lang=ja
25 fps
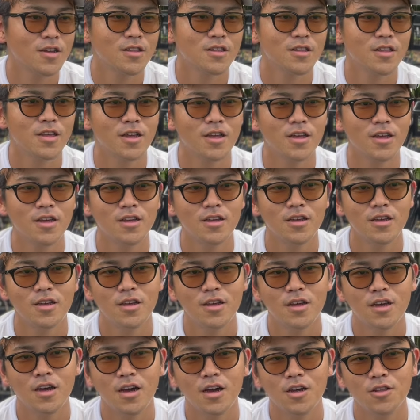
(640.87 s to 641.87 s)
で
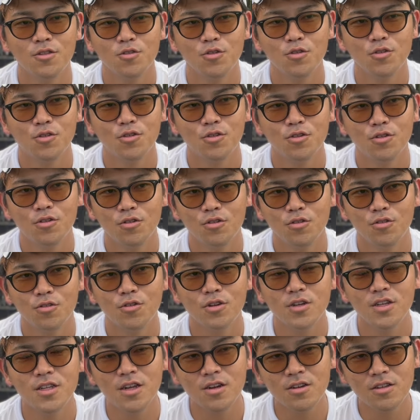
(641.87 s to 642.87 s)
あの
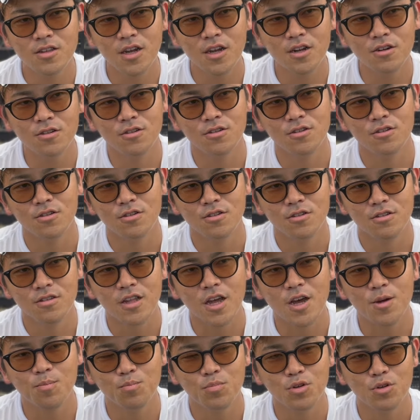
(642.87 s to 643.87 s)
沖縄にある
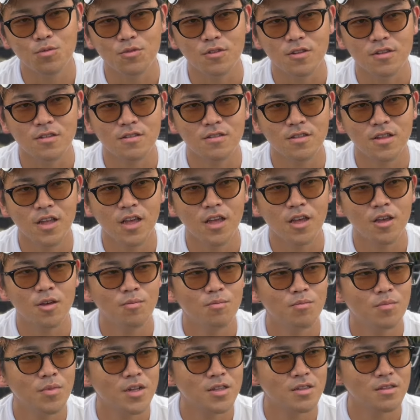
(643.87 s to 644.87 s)
スターアップルもですね、
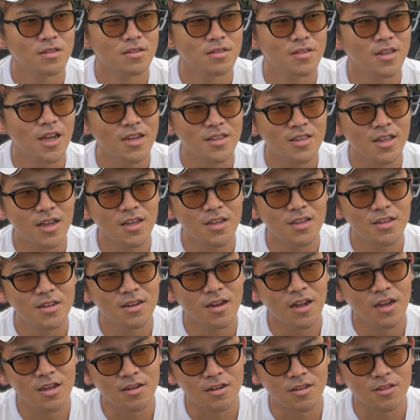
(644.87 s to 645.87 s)
まあ、大体
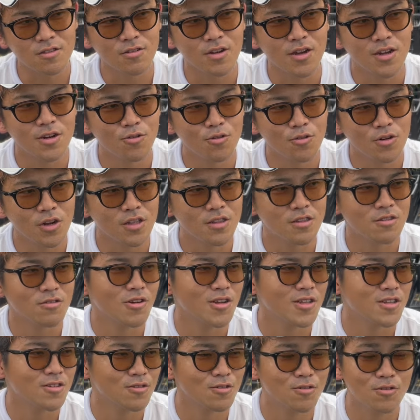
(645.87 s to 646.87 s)
ライラとかローレンと
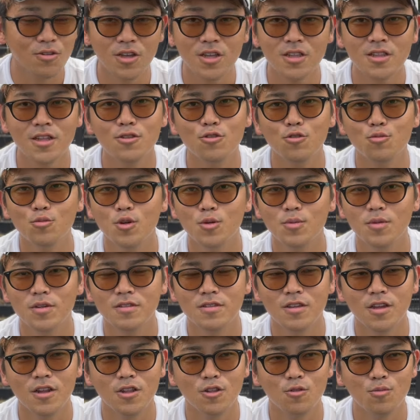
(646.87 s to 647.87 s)
かその辺だと思いま
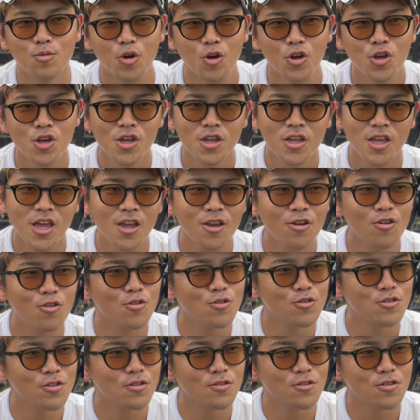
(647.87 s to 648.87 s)
すけれども結
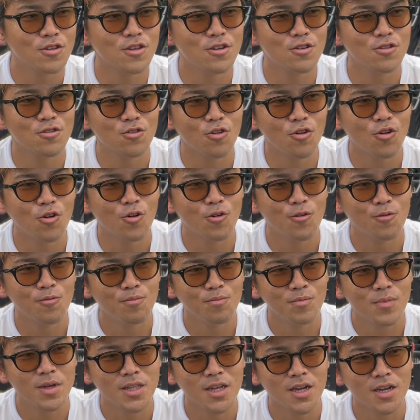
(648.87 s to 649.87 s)
構その聞く
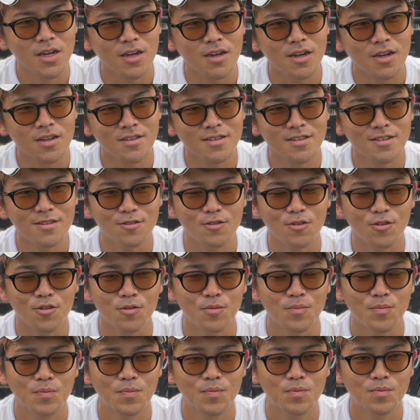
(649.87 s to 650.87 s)
と、まあ、なんか果実の、
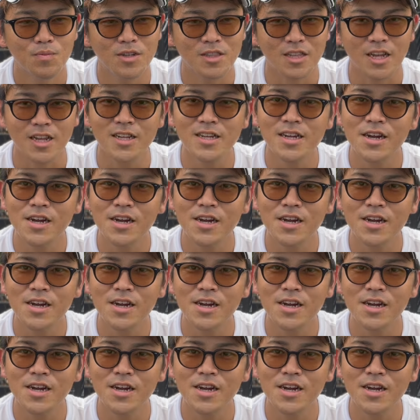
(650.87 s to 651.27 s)
まあ